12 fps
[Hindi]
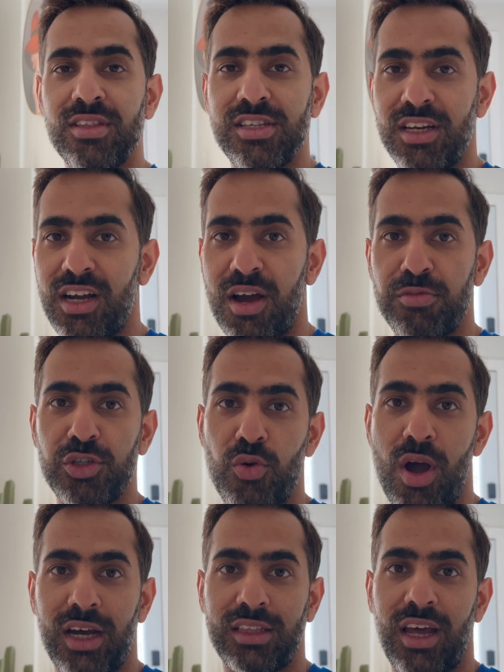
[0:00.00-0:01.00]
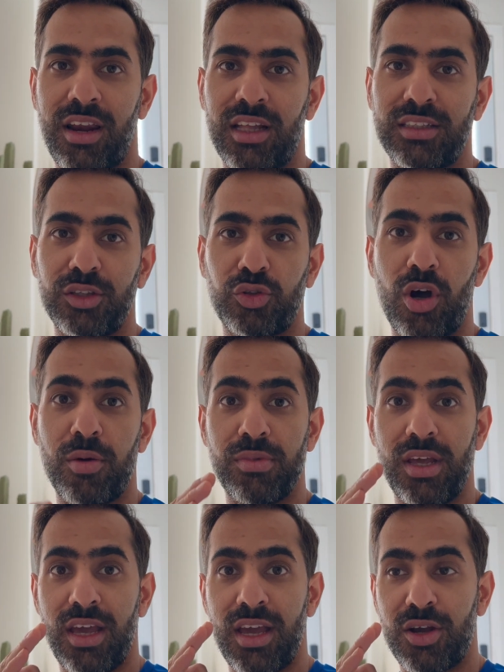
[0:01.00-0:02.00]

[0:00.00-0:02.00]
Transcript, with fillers: जिनका हमने स्वागत करना था तो हमने